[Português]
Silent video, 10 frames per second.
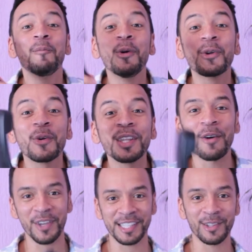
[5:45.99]
por R$
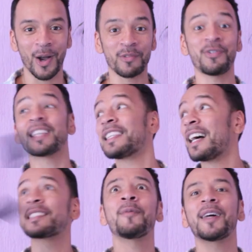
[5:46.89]
1,99. Faz
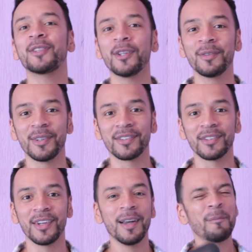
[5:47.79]
ligação para todo mundo.